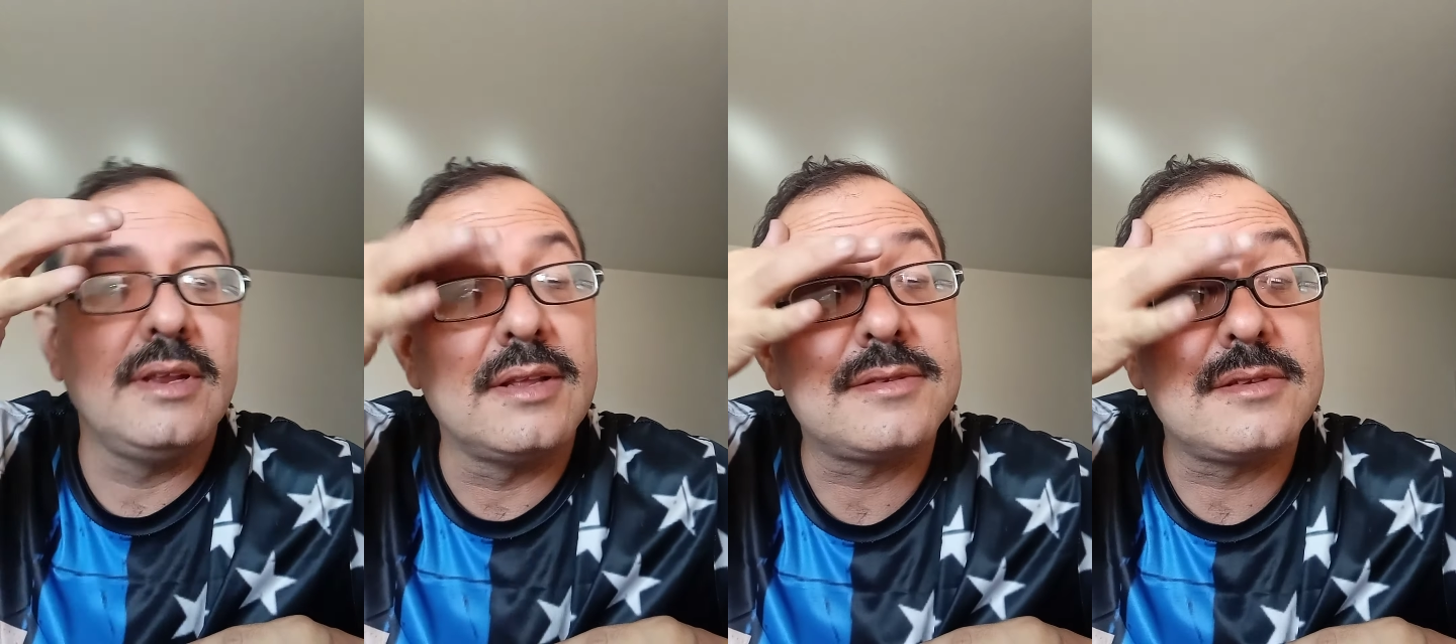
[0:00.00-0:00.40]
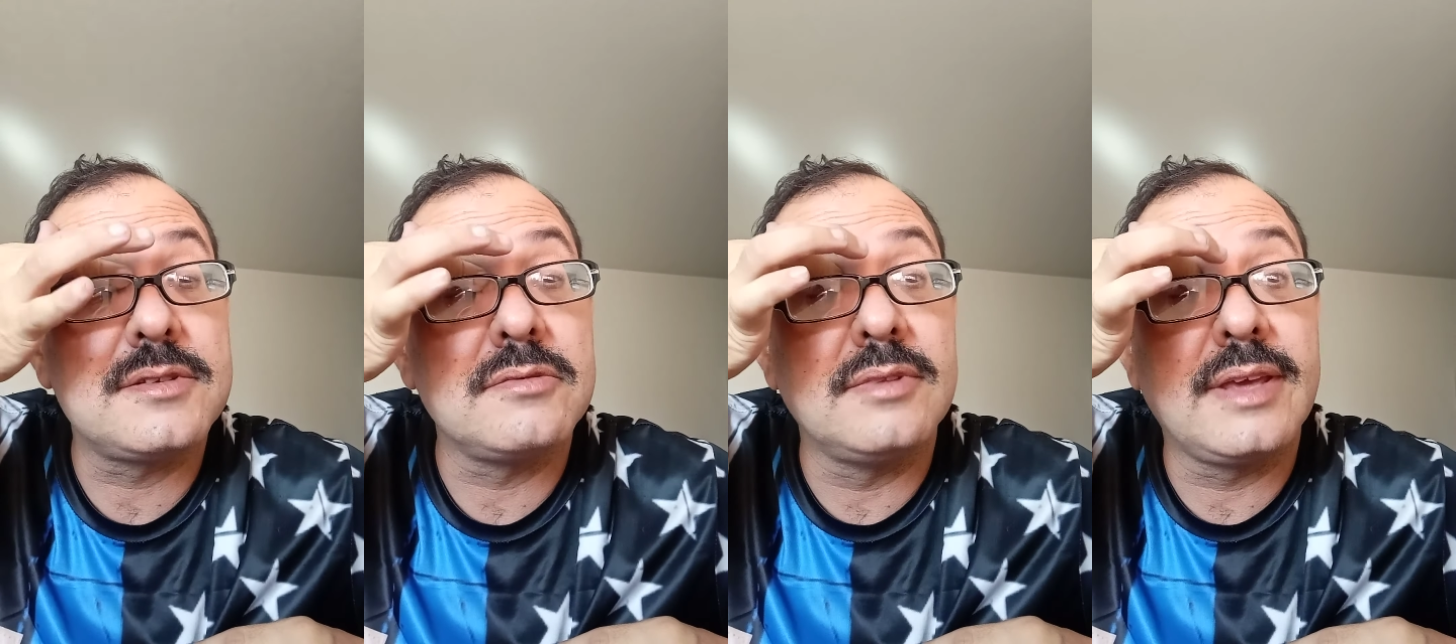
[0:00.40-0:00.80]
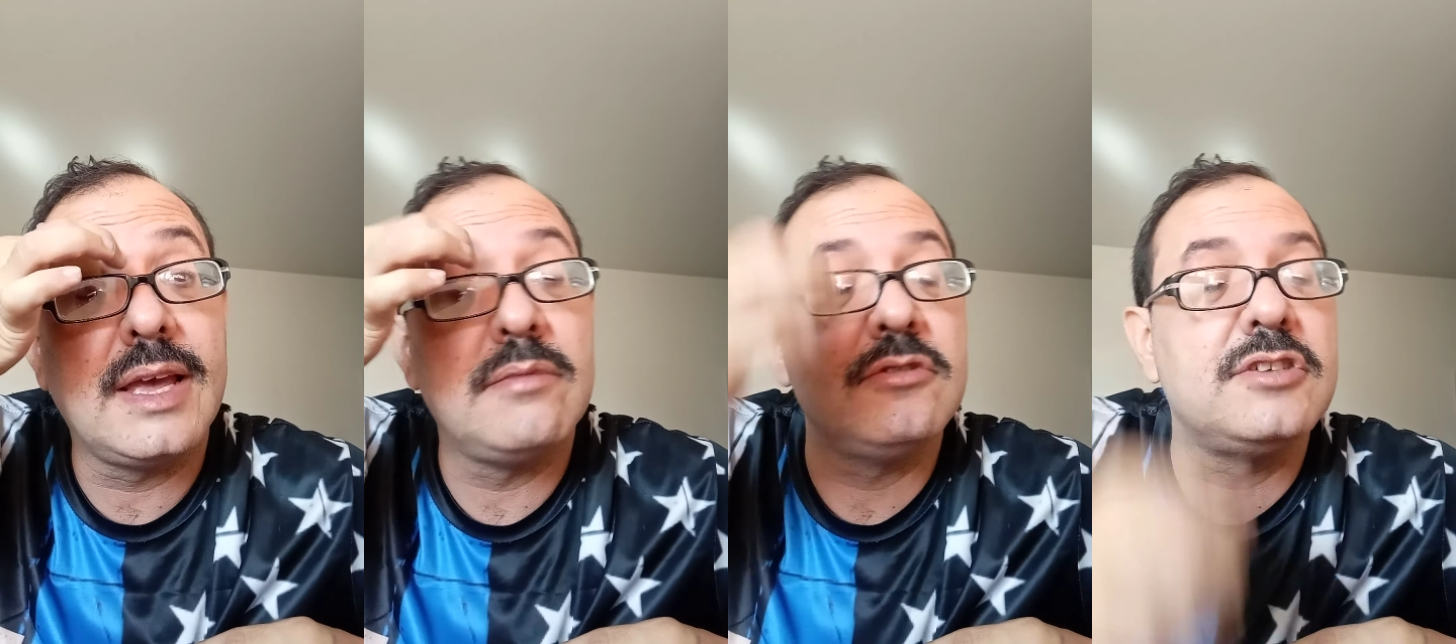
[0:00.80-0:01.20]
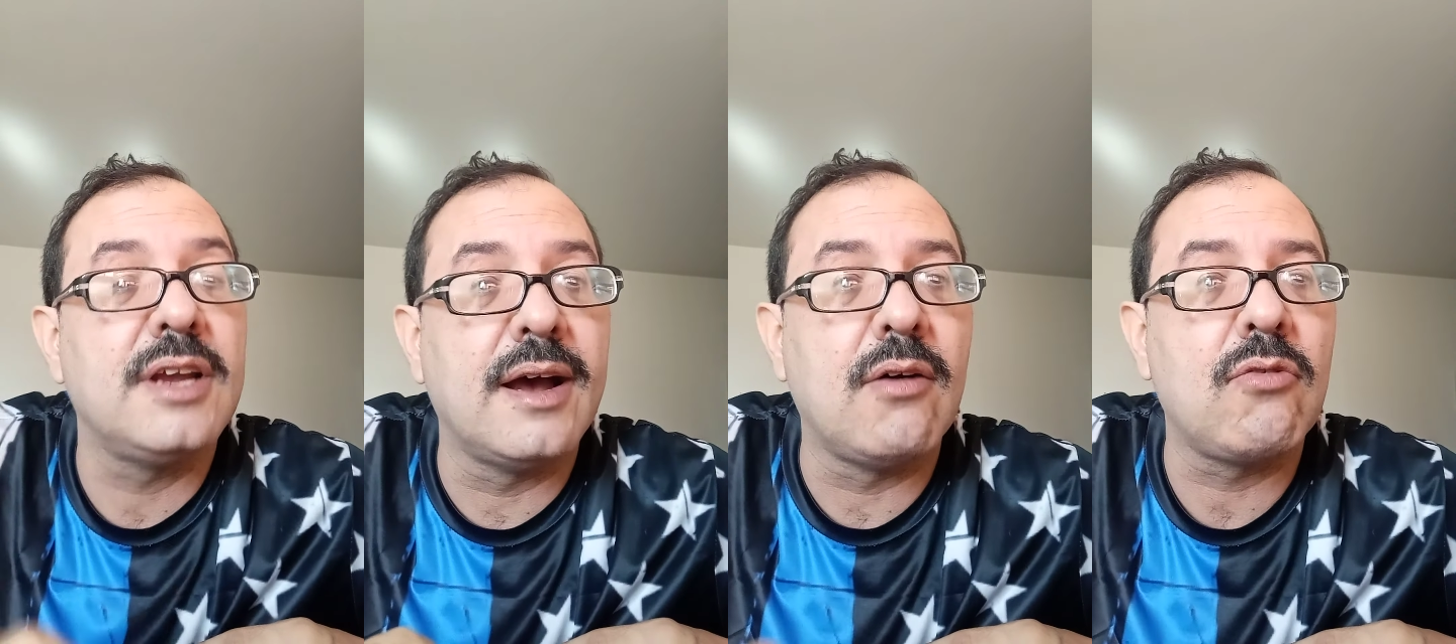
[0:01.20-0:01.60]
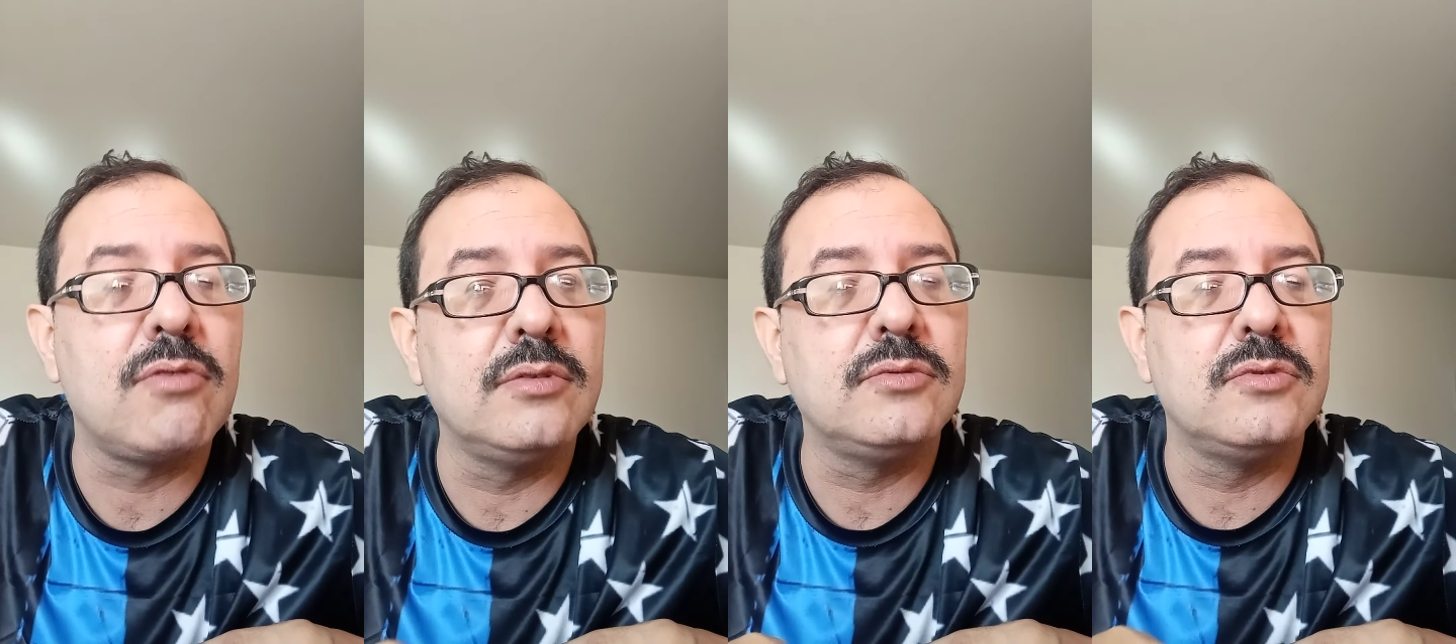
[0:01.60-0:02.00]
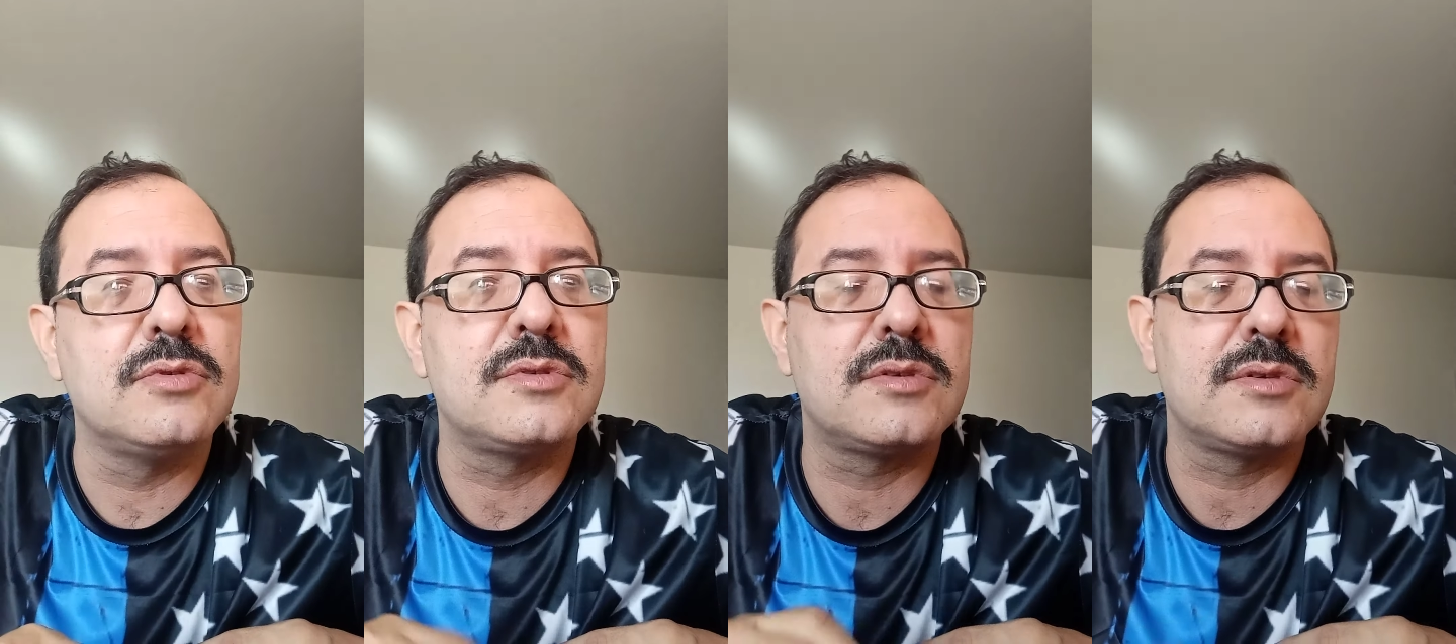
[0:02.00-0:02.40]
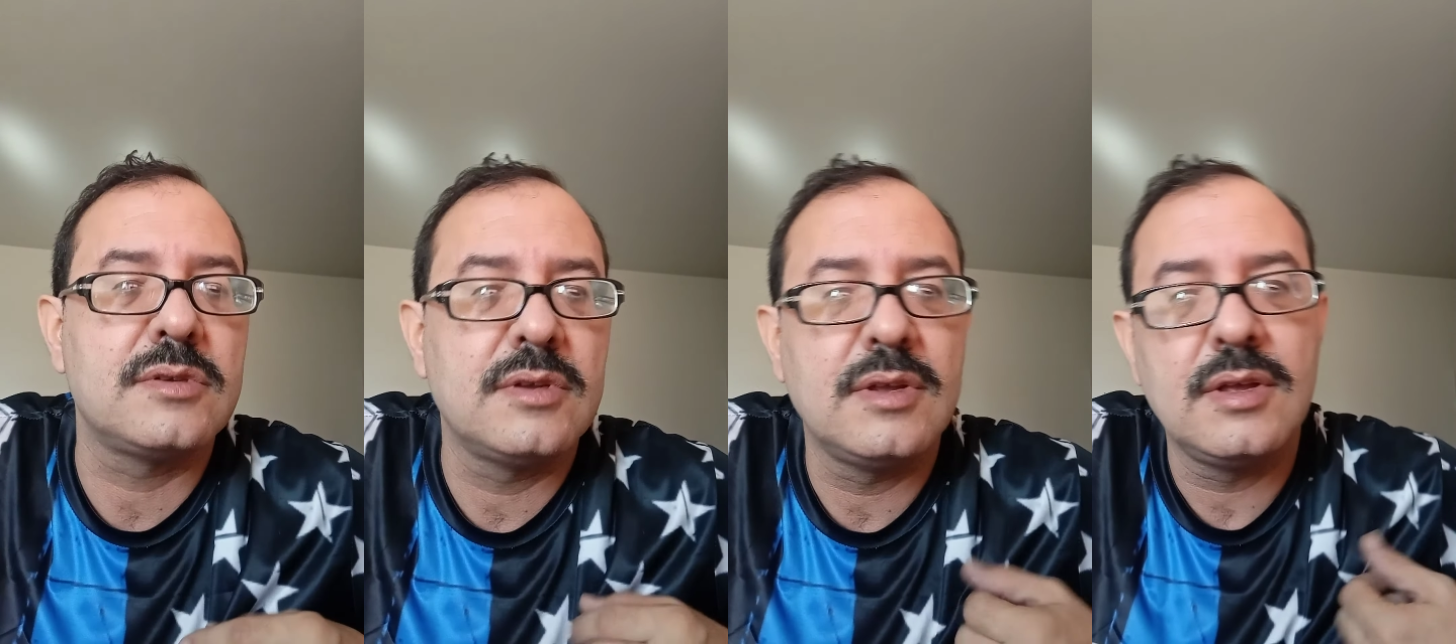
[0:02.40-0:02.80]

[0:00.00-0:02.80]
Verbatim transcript: na Segunda Guerra Mundial, quando os,